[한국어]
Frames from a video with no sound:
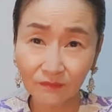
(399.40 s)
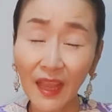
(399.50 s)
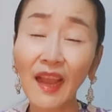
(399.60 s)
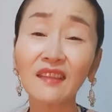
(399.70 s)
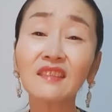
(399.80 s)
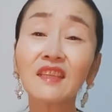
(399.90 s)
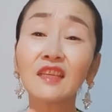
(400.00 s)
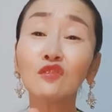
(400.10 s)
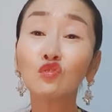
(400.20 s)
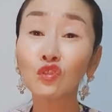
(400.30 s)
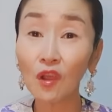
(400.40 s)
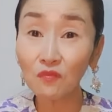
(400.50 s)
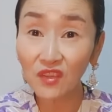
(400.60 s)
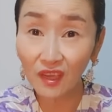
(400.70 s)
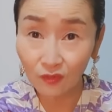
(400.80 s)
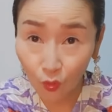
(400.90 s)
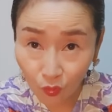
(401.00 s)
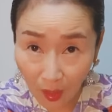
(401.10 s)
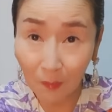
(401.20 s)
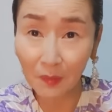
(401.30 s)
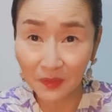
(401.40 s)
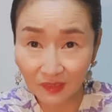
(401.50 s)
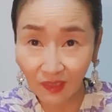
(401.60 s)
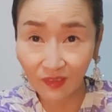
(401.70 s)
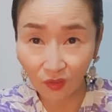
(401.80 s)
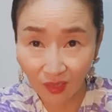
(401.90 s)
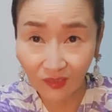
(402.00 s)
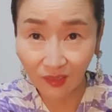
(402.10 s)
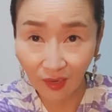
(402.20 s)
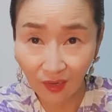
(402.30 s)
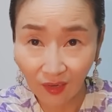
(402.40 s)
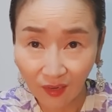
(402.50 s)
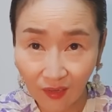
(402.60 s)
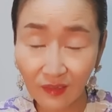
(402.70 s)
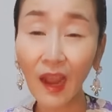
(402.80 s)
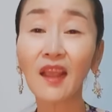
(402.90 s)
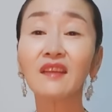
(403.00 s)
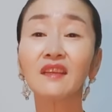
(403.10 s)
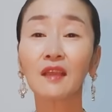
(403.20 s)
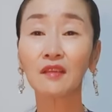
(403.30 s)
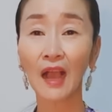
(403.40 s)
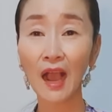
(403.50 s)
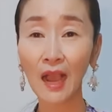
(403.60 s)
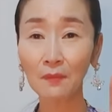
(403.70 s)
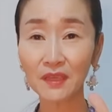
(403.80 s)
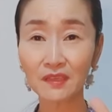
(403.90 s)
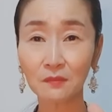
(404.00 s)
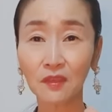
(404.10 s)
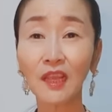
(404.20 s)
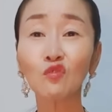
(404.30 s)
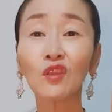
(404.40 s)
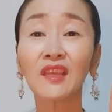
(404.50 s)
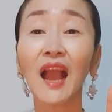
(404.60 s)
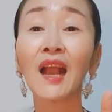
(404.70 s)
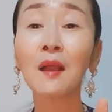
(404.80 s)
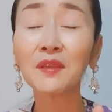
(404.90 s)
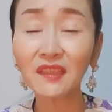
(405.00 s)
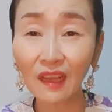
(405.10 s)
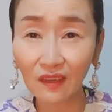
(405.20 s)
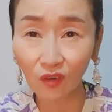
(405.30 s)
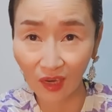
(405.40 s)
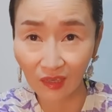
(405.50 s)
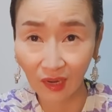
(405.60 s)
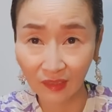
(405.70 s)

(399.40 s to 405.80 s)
내가 느끼는 두려움 뒤에는 용감함이 있다는 걸 아니까 내가 이렇게 강함이 있으면 내 뒤에 약함이 있다는 걸 아,